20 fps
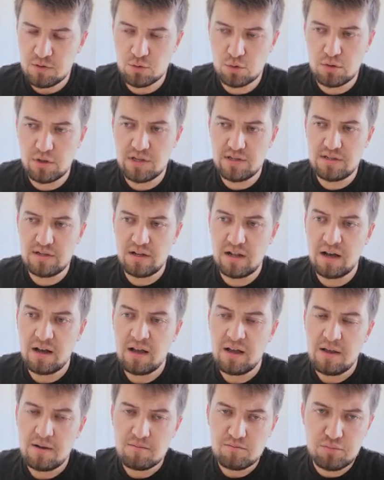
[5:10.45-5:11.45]

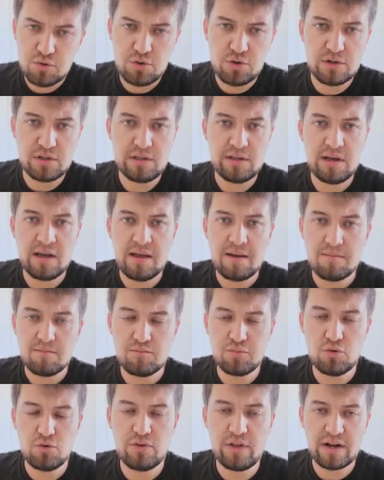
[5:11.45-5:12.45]
Dolayısıyla bu yıl
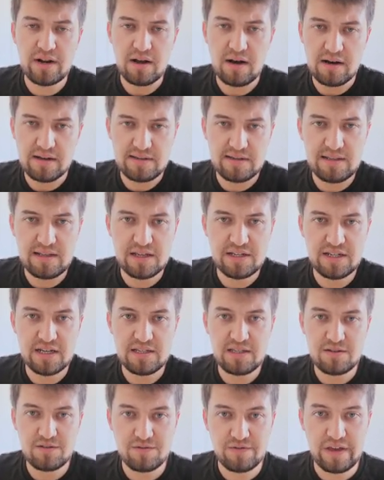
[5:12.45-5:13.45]
bunları
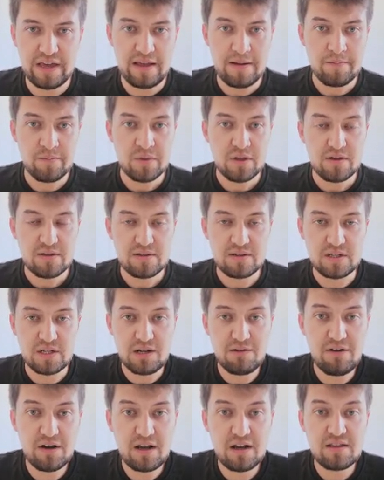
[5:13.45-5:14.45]
asılacağız ve
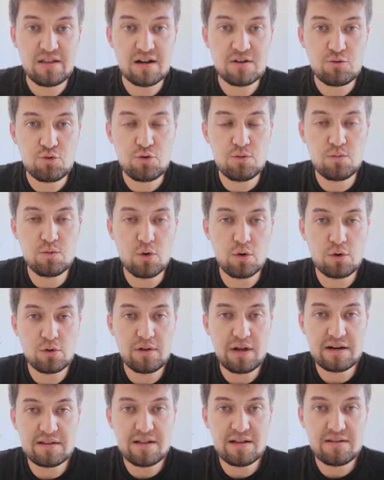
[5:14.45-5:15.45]
sınava kadar tüm
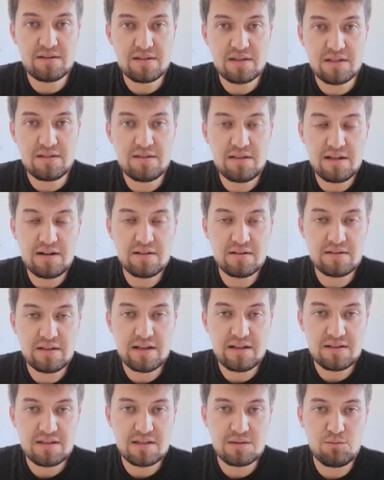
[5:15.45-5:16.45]
konulardan senin
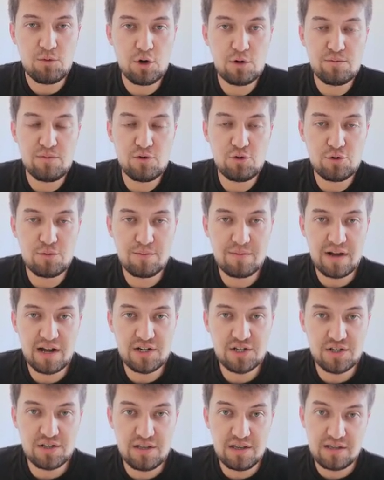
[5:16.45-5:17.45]
dilinde small medium
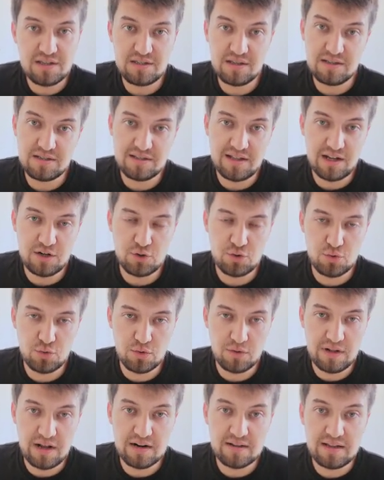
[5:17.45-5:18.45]
large xx large
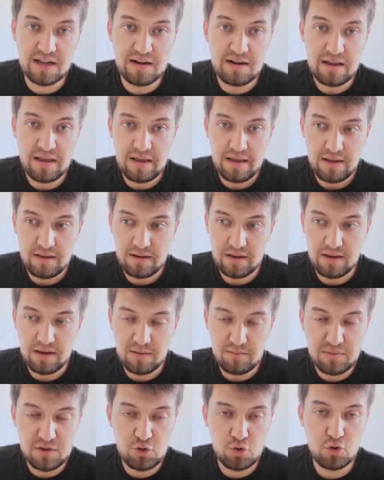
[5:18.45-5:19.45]
sorulardan
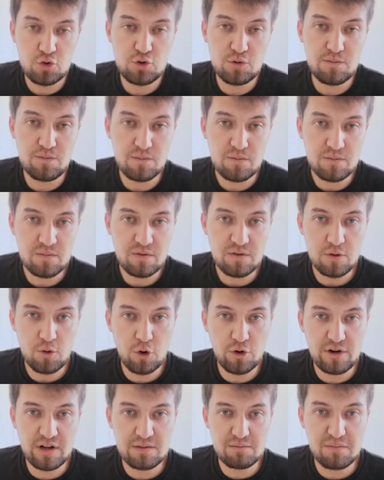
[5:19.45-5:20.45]
e, bir çözüm
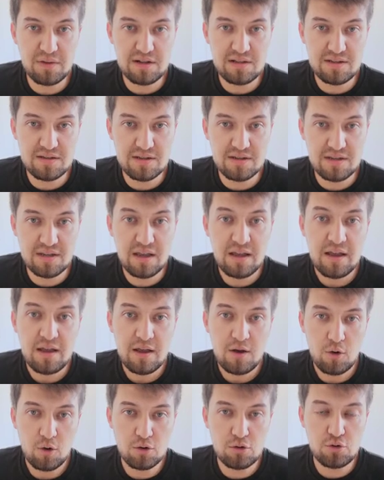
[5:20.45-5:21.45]
oynatma listesi
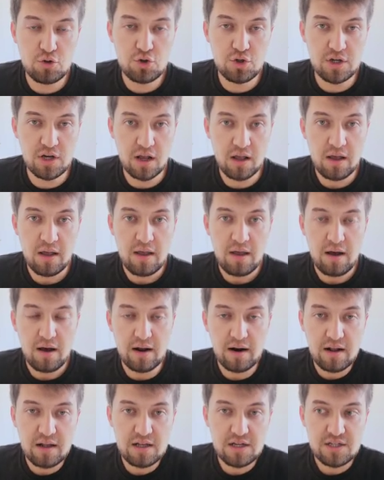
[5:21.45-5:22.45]
oluşacak.
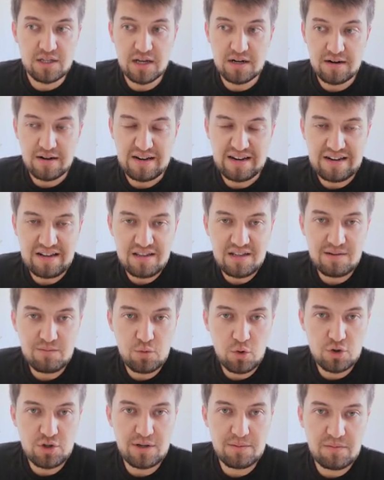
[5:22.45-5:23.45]
Arkadaşlar
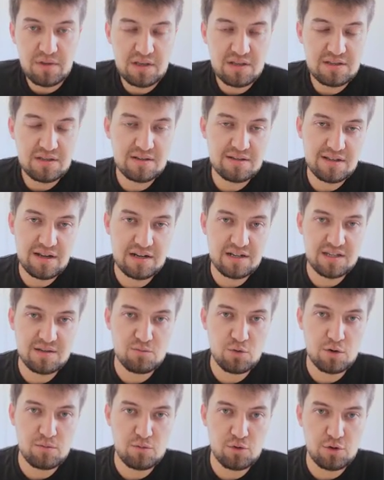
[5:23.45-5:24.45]
nedir bu hocam? XX'ler
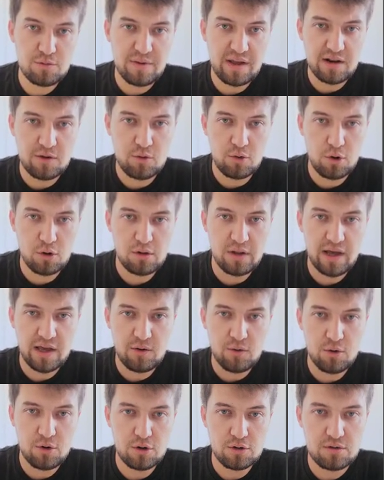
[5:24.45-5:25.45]
small medium yani
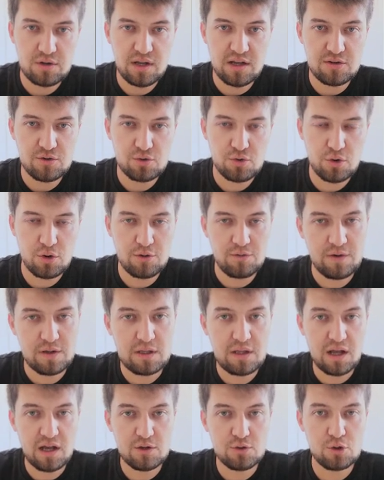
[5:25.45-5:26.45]
kolay, orta, zor
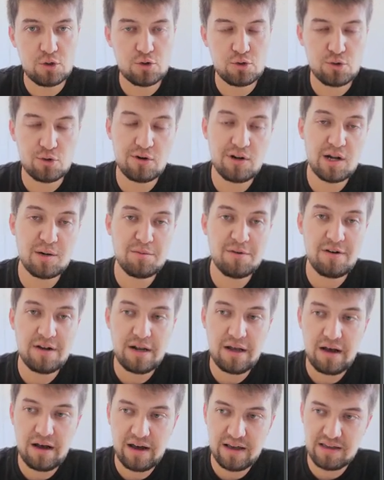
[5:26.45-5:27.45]
ve daha zor sorular mı
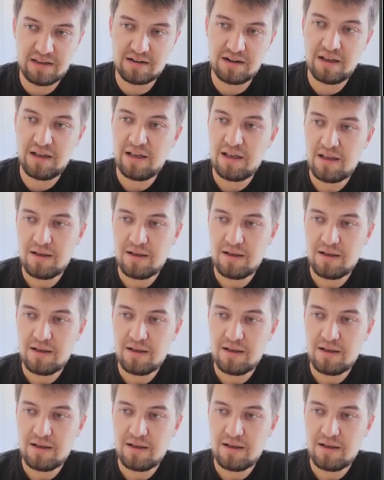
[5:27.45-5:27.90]
var? Hayır.